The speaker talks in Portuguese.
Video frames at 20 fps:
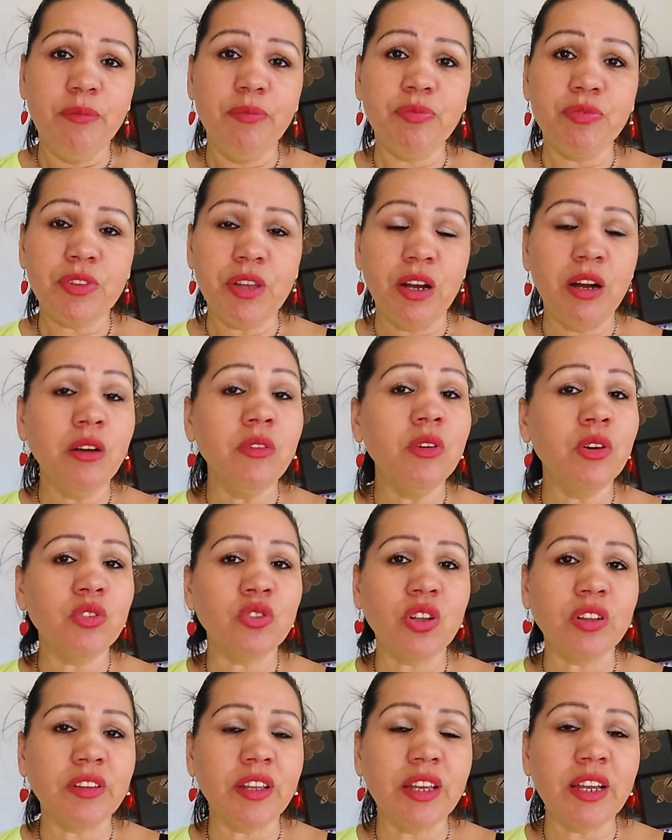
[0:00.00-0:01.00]
Então, eu
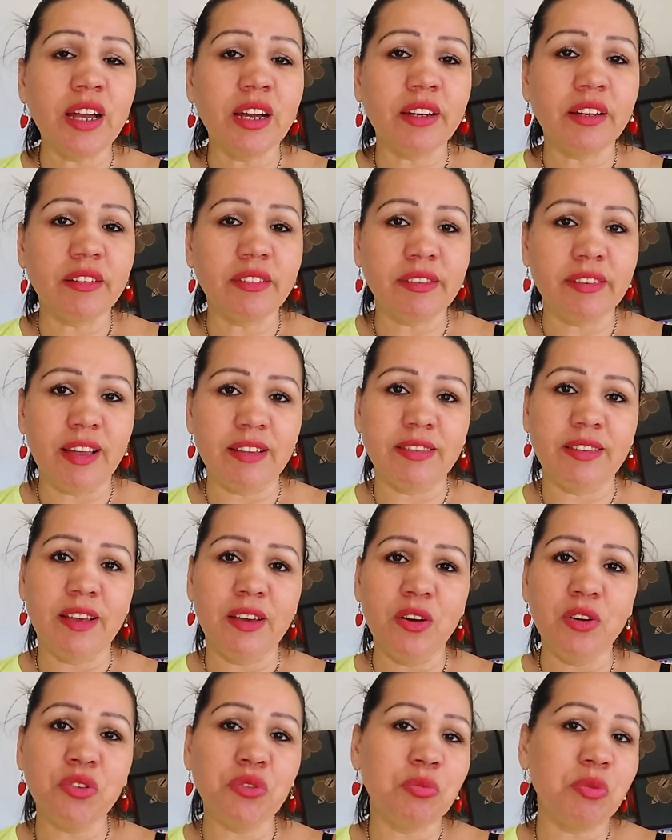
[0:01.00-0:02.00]
só tenho que agradecer a
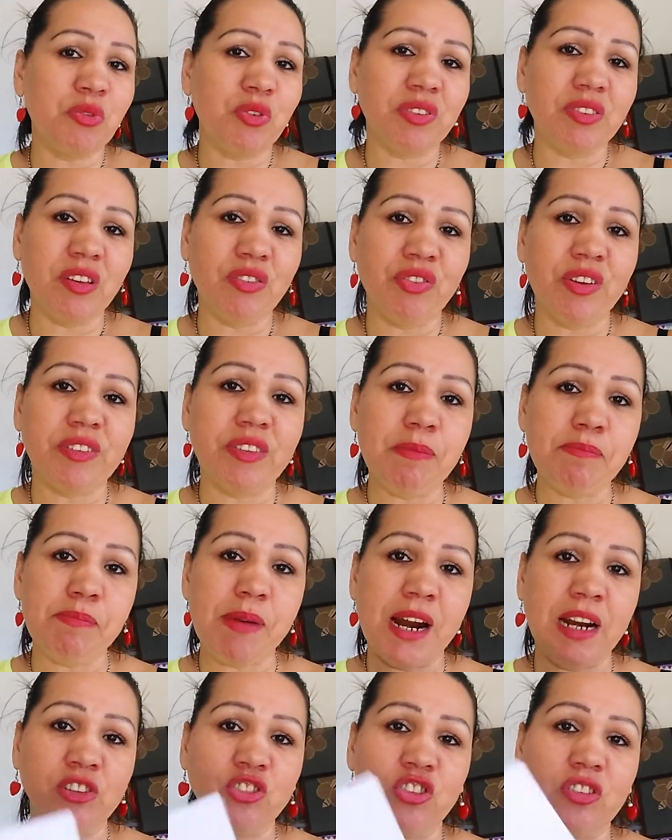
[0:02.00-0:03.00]
Deus por você fazer
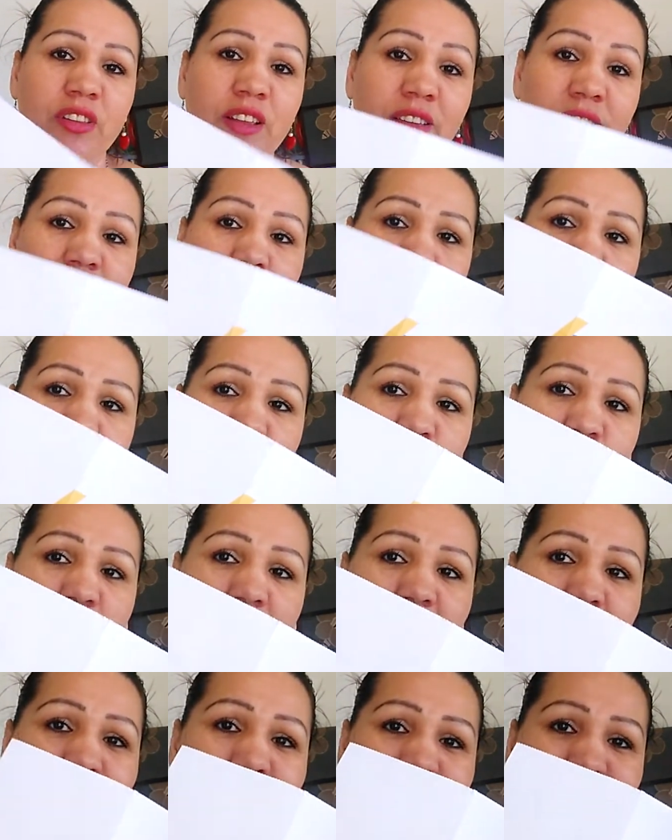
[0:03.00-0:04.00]
parte desse
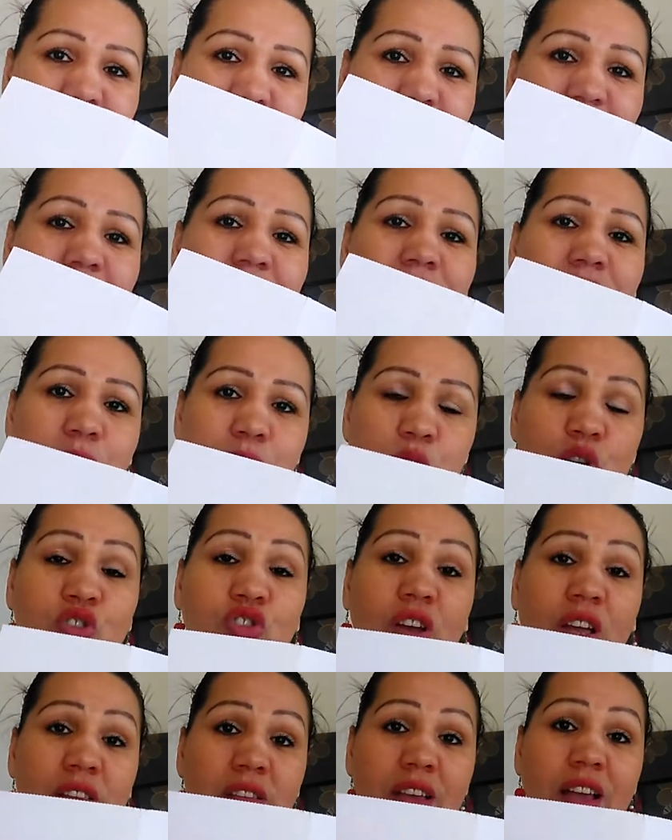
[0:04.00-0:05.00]
projeto, né? Desse
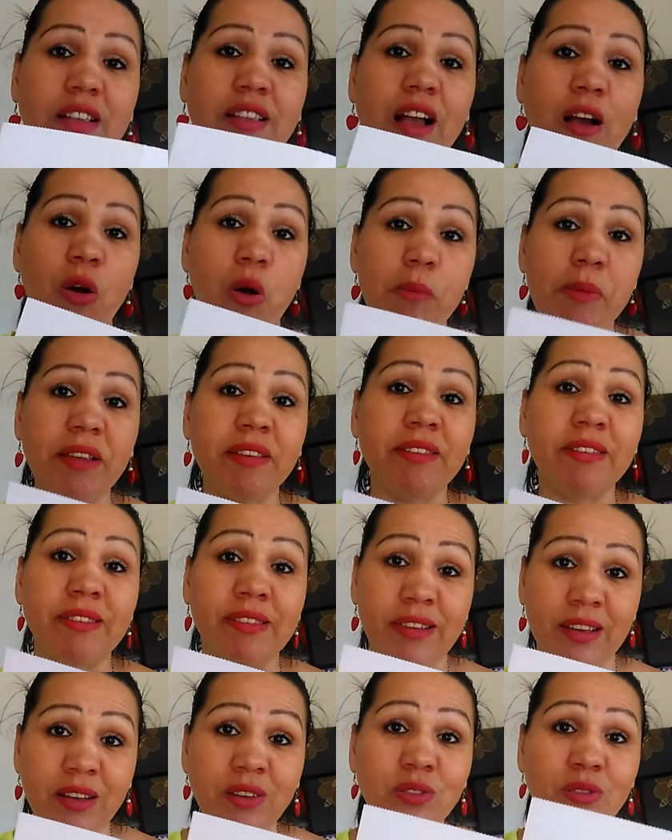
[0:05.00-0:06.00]
projeto que está
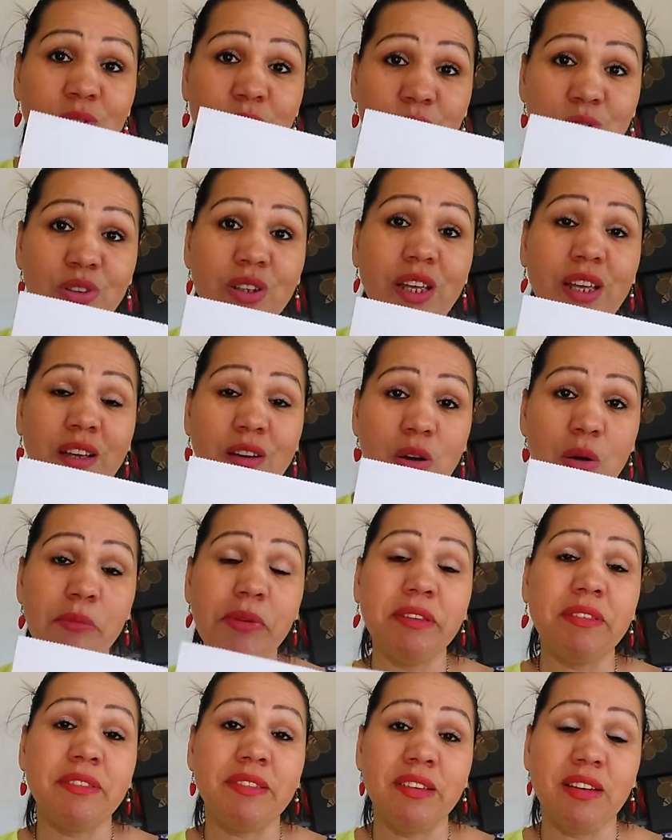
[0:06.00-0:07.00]
começando, né?
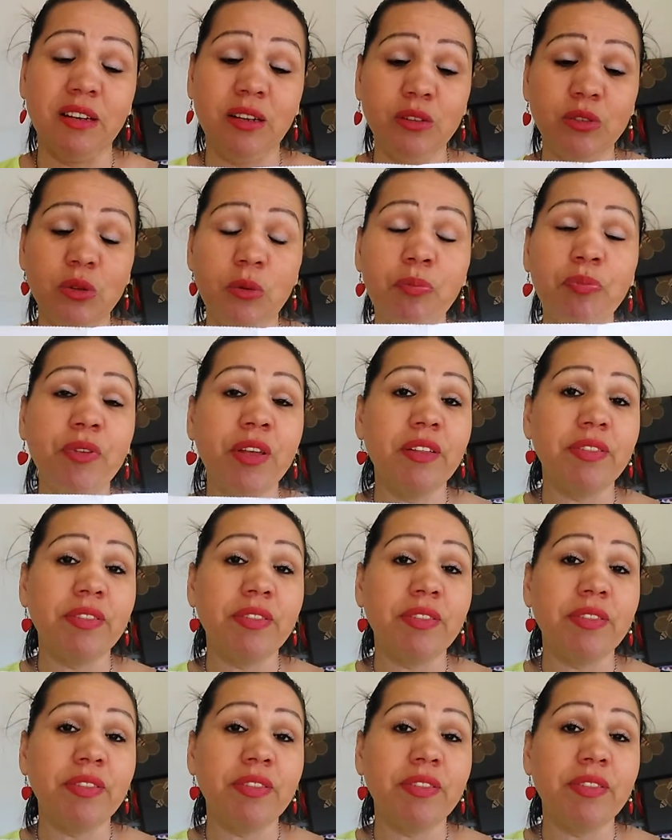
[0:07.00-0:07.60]
Começando.